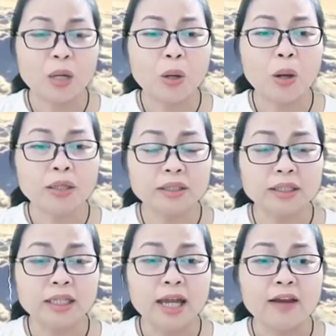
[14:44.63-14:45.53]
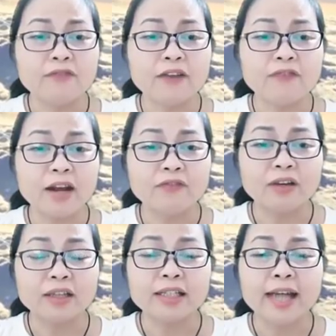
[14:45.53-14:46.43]
Con người và vạn
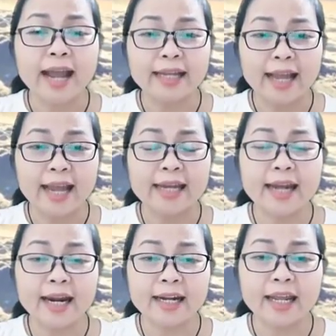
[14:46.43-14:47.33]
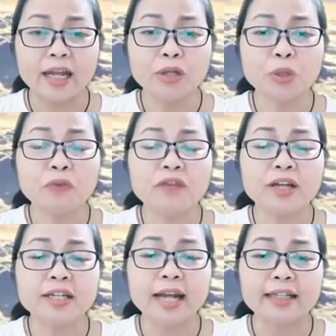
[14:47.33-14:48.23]
vật ngày ngày lặng lẽ trôi
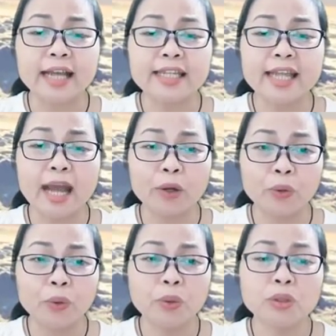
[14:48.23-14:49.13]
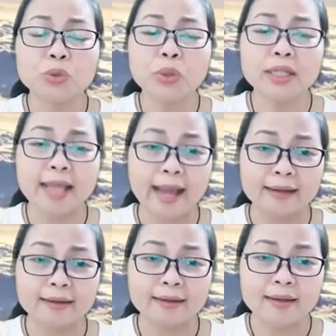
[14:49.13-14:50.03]
về trạng thái già nua suy
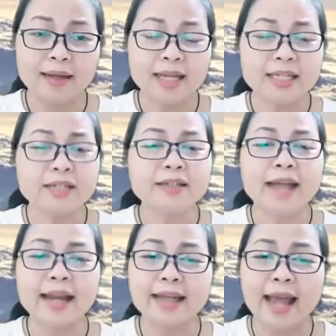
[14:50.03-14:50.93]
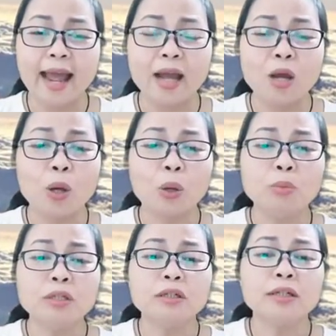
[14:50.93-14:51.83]
tàn, nhưng Nan Đà
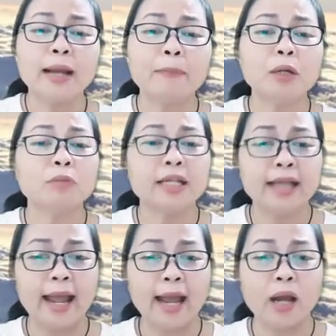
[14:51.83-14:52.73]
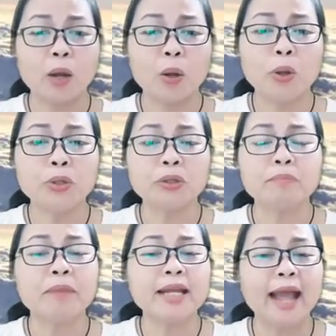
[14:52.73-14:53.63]
cũng như khắp trong thiên hạ có được
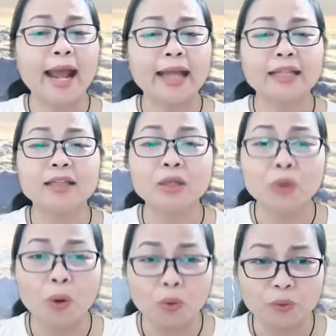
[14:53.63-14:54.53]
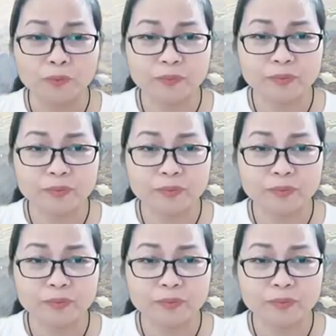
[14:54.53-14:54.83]
mấy ai tỉnh ngộ.